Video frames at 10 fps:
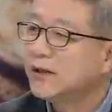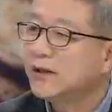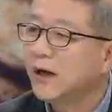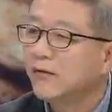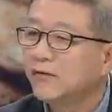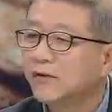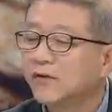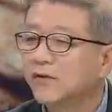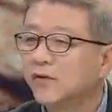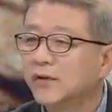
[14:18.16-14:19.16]
인지하고
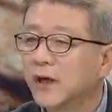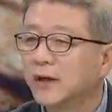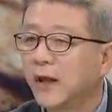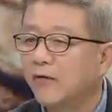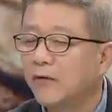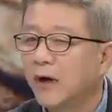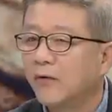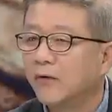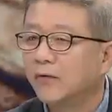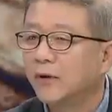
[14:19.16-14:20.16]
있어서 잘 대응을
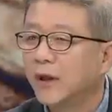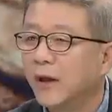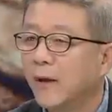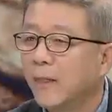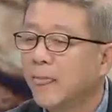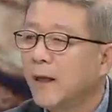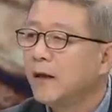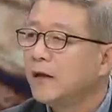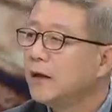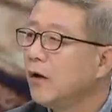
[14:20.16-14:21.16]
하고 있는데 네.
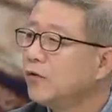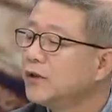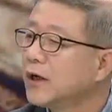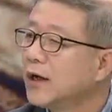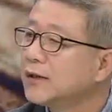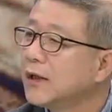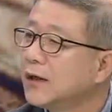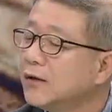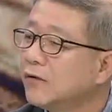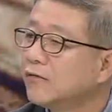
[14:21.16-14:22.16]
이게 언제까지나
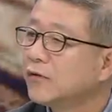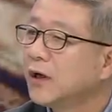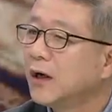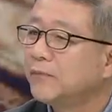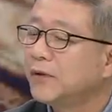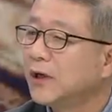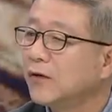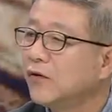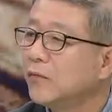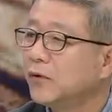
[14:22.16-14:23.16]
이런 우리가
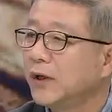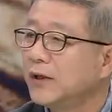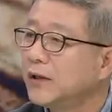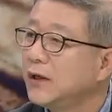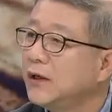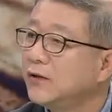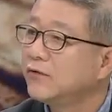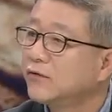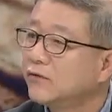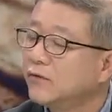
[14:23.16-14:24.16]
비상경보 태세에
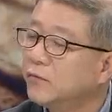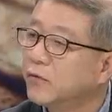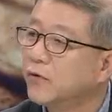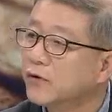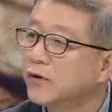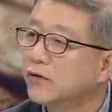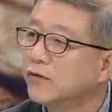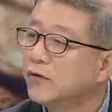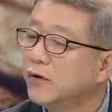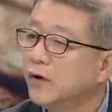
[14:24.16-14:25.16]
수는 없는 것이거든요.
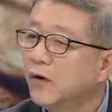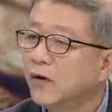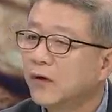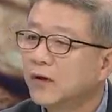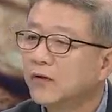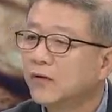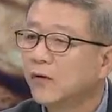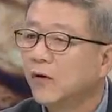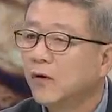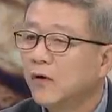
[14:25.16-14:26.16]
그렇죠.
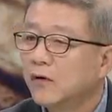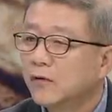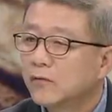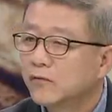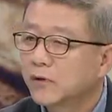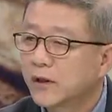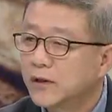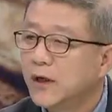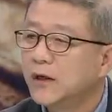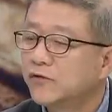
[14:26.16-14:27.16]
그래서
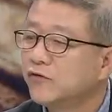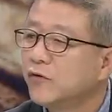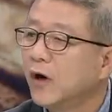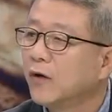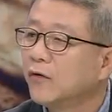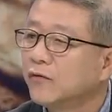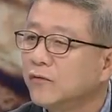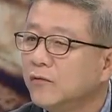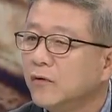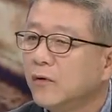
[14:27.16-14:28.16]
제일 중요한
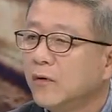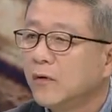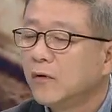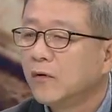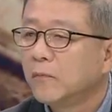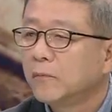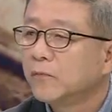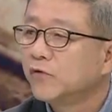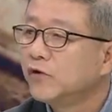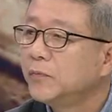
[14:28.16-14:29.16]
거는
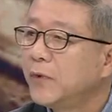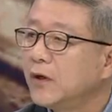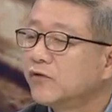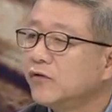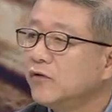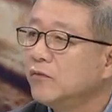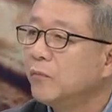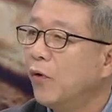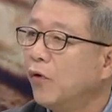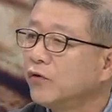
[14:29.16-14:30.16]
유입될 수 있는
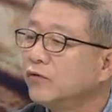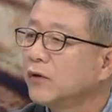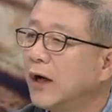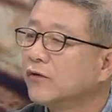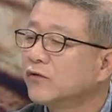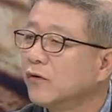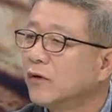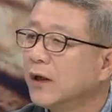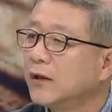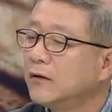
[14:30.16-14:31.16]
모든
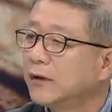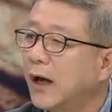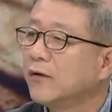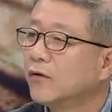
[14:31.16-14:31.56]
가능성에 대해 다